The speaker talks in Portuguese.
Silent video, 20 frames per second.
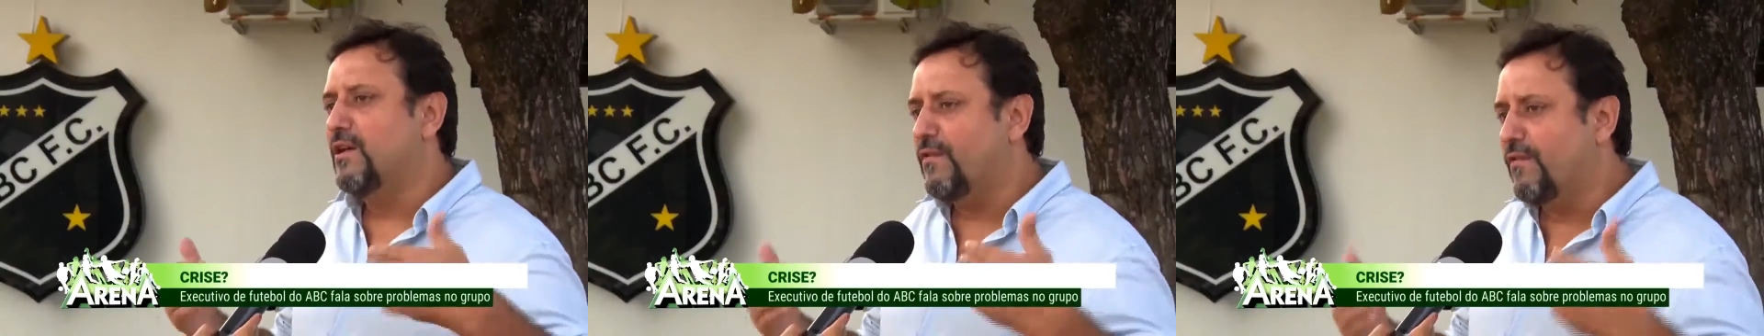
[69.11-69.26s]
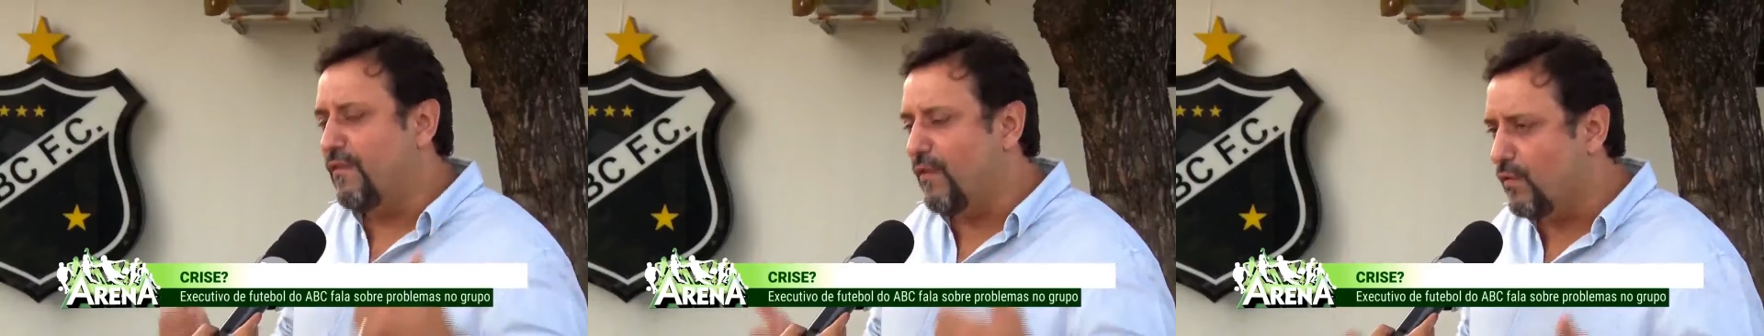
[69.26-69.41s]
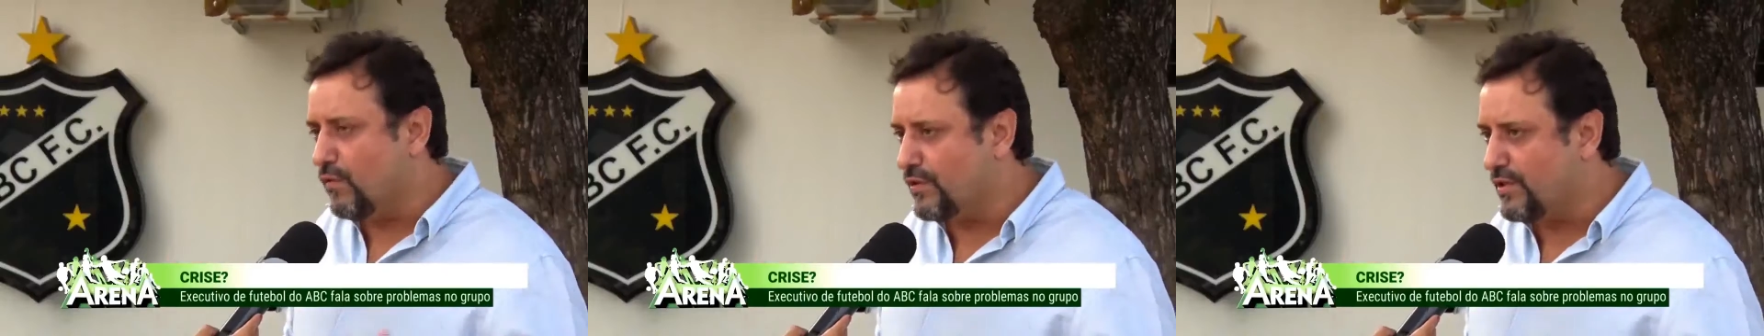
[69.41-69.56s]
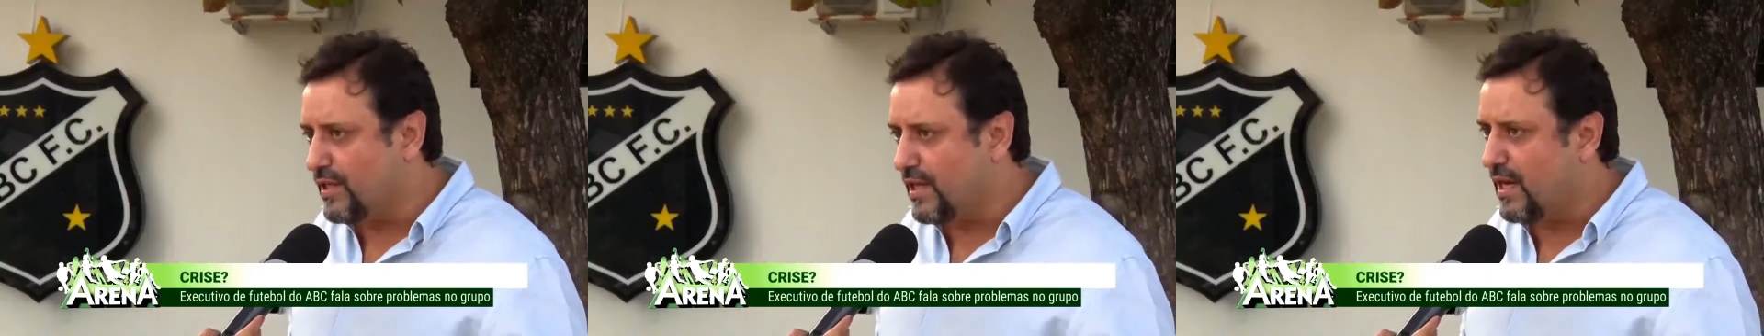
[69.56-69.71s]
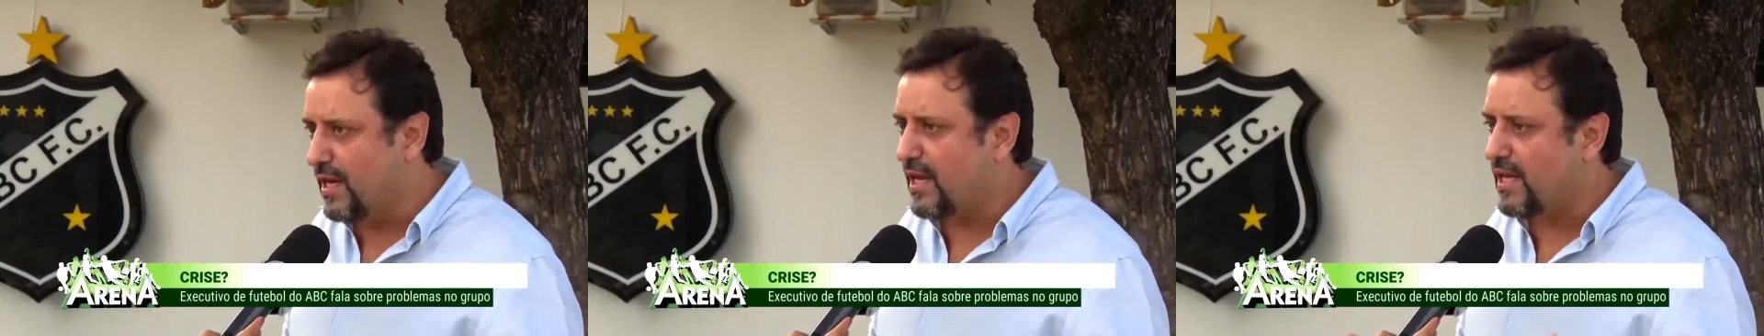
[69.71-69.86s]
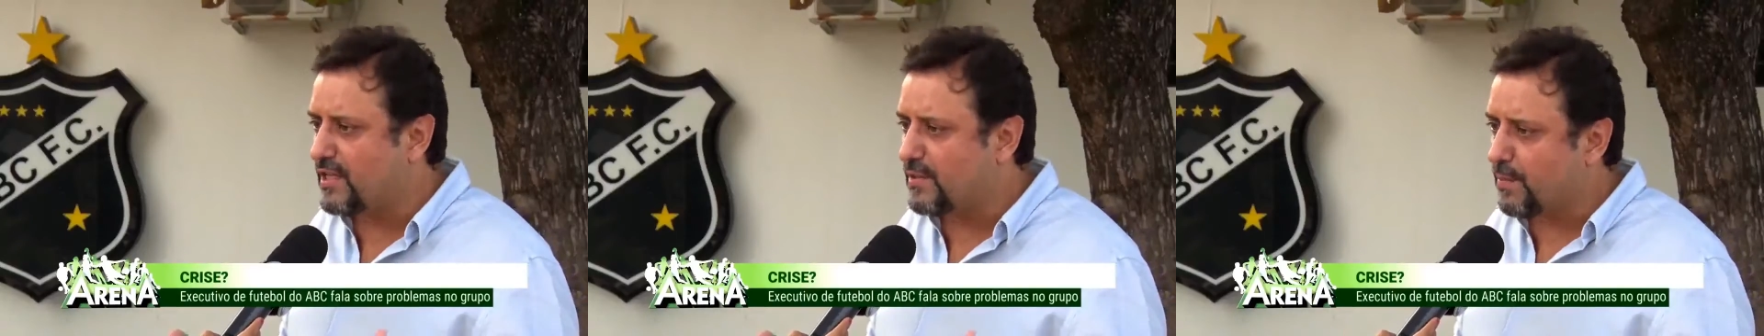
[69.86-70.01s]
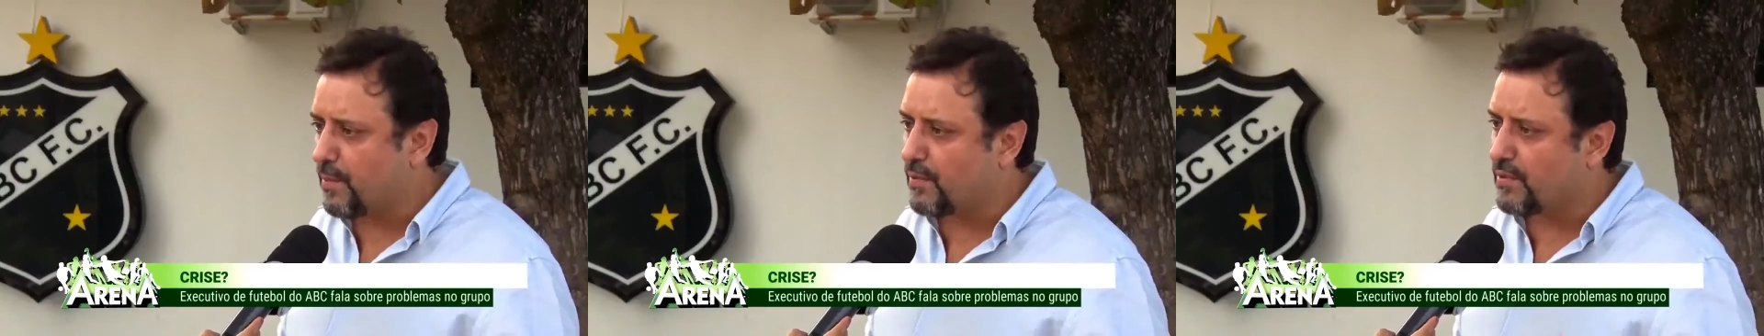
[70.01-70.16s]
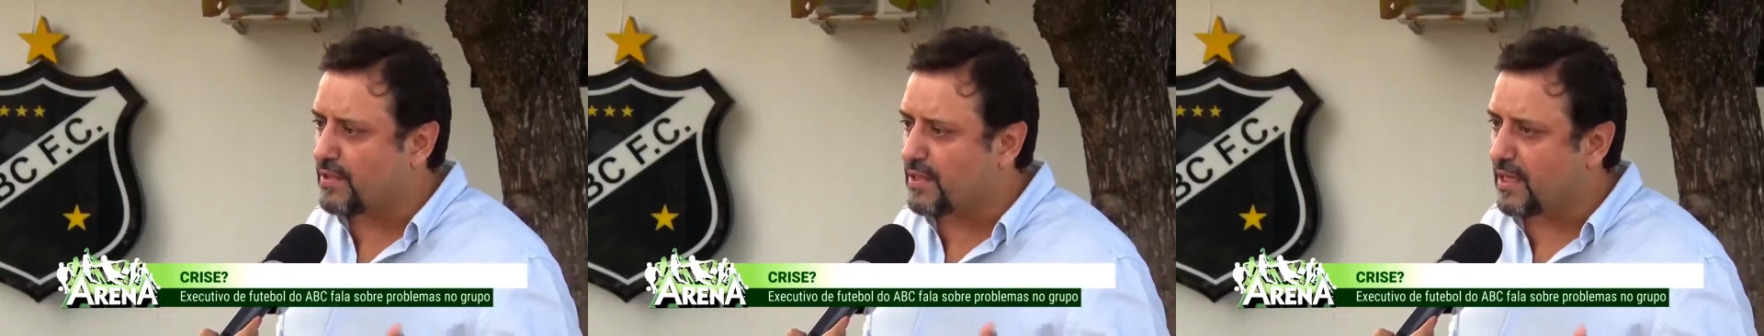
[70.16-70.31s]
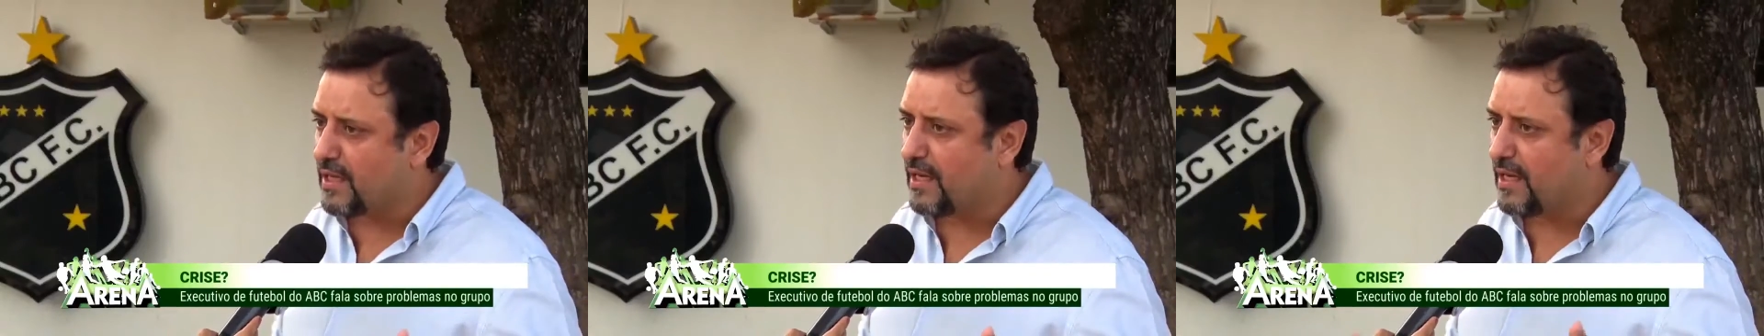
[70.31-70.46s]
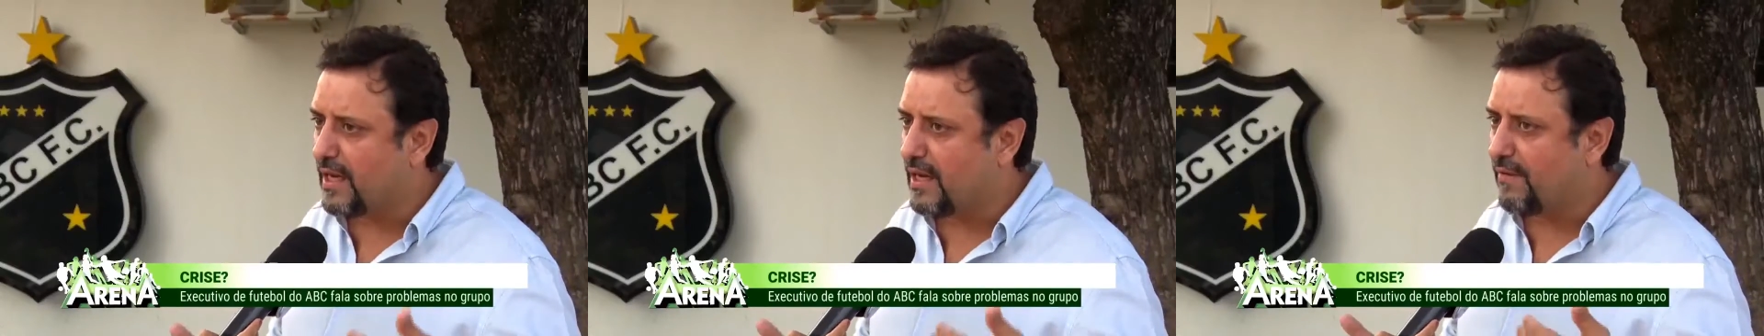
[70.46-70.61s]
vão ser,
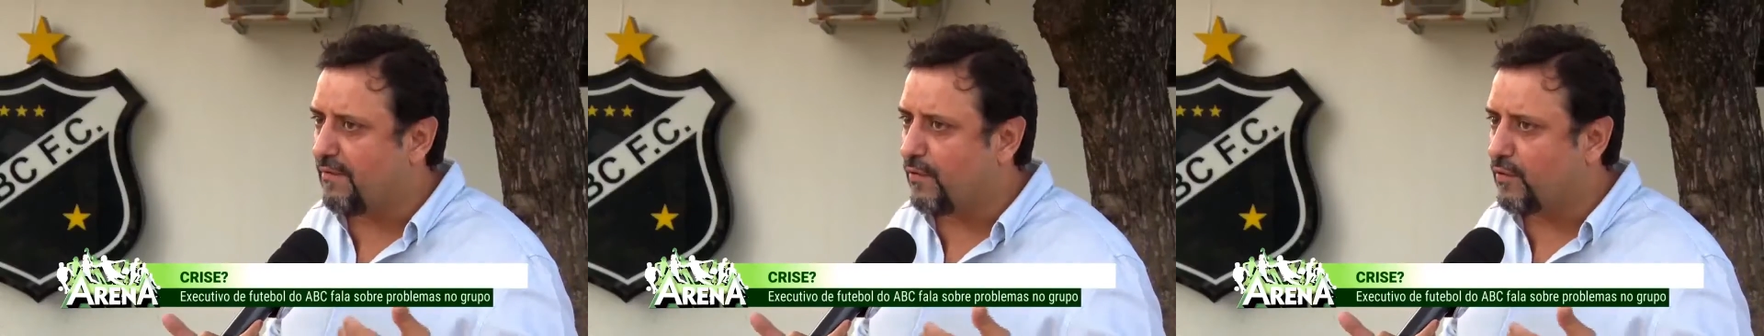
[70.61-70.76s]
responsa eh,